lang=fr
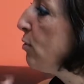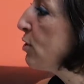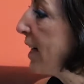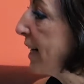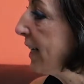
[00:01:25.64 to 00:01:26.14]
euh,
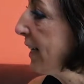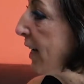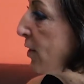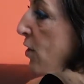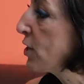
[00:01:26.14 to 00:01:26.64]
le chakra de
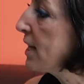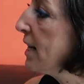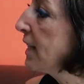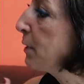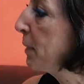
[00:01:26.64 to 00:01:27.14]
la gorge,
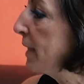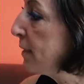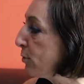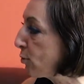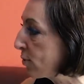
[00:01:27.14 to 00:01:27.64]
c'est
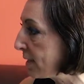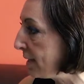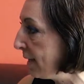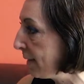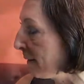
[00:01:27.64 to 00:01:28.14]
l'expression aussi.